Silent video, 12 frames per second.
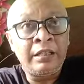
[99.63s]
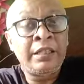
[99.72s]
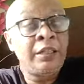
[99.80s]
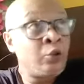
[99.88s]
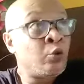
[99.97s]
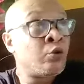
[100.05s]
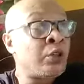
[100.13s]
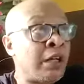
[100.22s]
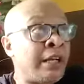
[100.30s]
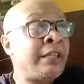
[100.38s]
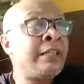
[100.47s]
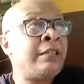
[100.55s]
শিশু
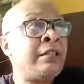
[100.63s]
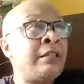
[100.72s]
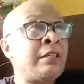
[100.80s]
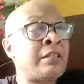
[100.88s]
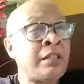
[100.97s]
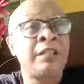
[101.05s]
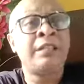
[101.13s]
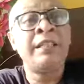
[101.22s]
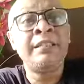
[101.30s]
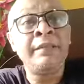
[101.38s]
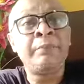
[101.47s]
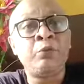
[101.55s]
সাহিত্য সাথী
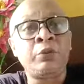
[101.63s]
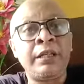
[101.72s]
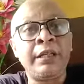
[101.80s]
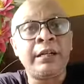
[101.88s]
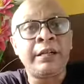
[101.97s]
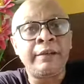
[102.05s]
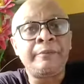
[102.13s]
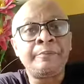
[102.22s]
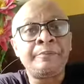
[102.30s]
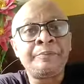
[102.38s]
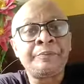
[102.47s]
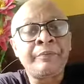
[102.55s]
যে পত্রিকাটা
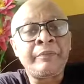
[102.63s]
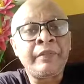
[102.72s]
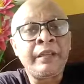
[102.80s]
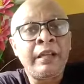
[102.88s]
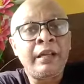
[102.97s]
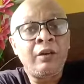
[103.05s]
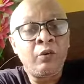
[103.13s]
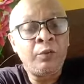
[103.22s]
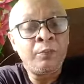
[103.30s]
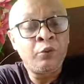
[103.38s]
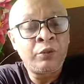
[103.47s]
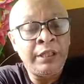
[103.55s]
ওই
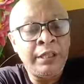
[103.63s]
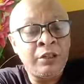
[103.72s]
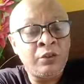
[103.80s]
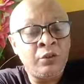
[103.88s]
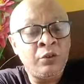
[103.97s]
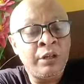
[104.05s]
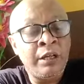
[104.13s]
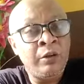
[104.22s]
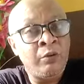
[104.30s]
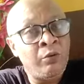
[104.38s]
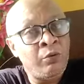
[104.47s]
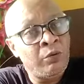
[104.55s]
পত্রিকার সঙ্গেও
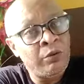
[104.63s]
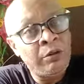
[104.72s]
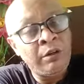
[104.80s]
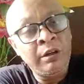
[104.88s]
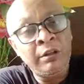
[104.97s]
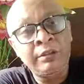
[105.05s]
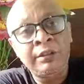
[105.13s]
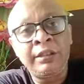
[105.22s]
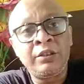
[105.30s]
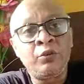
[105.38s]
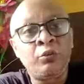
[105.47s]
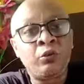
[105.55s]
তিনি
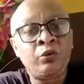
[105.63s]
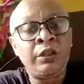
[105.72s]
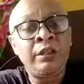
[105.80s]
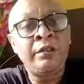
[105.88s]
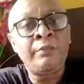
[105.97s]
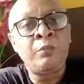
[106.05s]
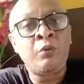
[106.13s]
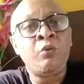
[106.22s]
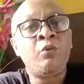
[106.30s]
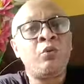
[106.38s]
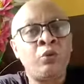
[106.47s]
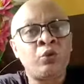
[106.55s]
যুক্ত ছিলেন বহু
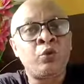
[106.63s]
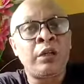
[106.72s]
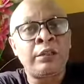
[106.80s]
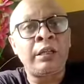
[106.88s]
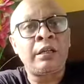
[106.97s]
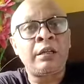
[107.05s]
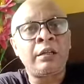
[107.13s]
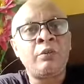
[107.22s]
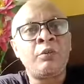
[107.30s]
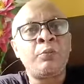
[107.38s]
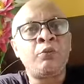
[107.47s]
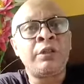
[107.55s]
রচনা তার
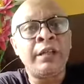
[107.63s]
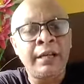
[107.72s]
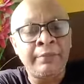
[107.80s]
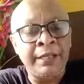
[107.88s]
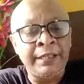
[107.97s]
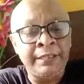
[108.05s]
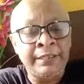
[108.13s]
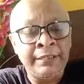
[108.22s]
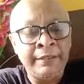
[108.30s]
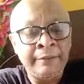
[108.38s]
ওই পত্রিকায় বেরিয়েছে